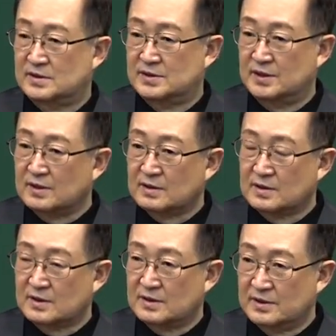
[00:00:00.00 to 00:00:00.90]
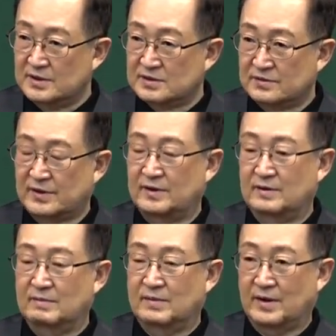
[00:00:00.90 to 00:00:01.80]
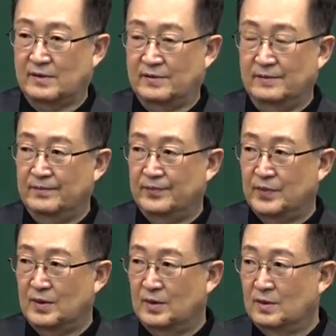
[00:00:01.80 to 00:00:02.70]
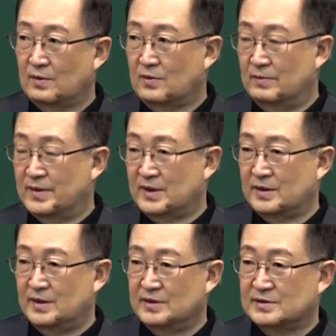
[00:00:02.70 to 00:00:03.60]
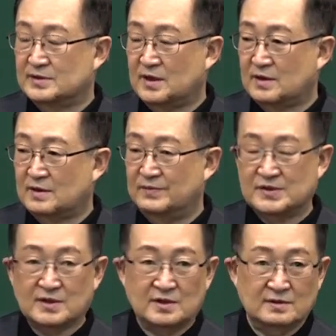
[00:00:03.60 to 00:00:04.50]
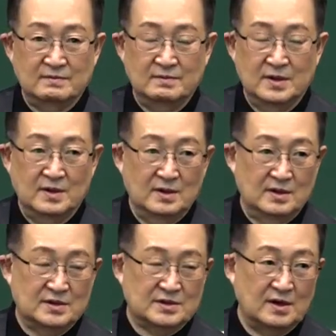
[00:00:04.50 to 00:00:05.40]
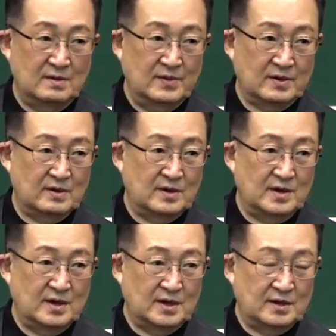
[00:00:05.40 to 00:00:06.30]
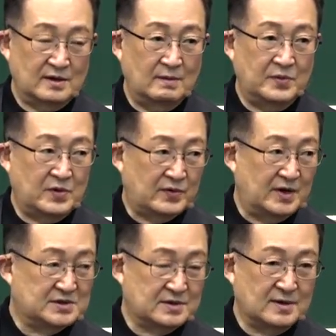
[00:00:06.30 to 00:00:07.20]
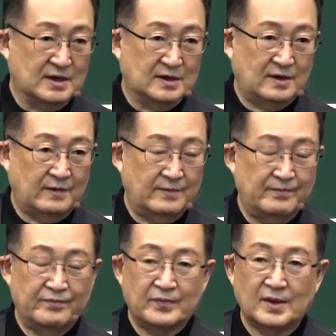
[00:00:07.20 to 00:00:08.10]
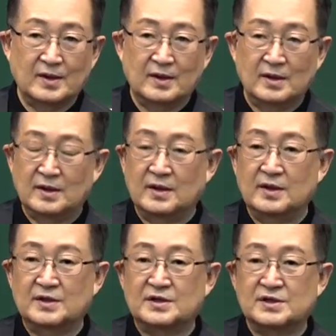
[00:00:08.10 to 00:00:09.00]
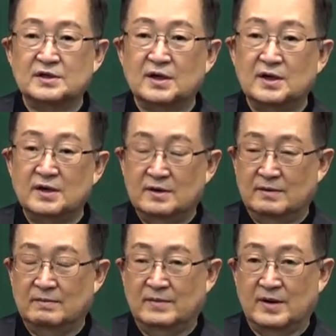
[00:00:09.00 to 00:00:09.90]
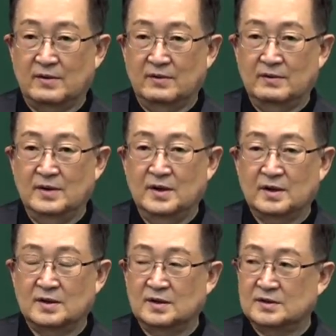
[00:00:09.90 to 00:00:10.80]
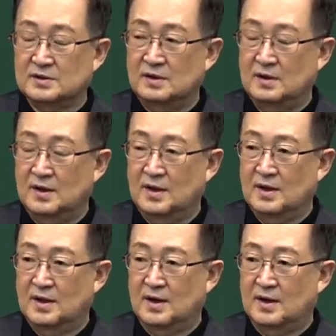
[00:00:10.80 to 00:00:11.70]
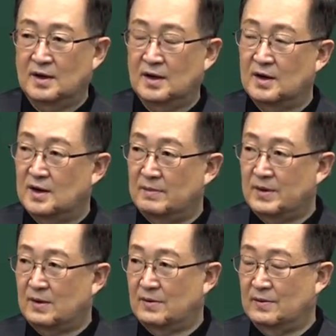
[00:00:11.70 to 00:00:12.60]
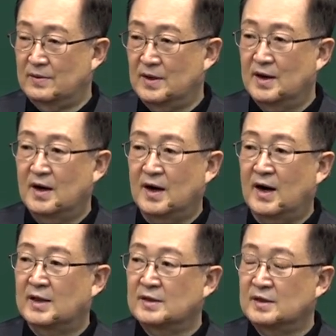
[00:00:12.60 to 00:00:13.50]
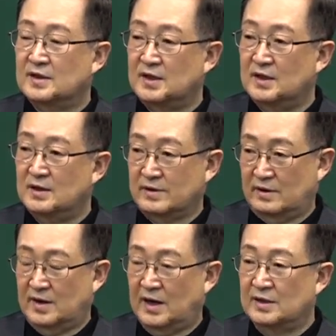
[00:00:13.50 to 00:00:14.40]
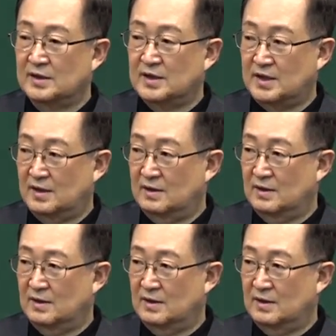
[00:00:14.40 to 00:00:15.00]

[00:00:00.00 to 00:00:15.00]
적그리스도라는 말이요. 그 말에 대해서 잠깐 제가 좀 설명을 해드릴 필요가 있을 것 같아요. 이 적이라는 말이요. 그것을 아, 헬라 말로 안티 그래요. 안티,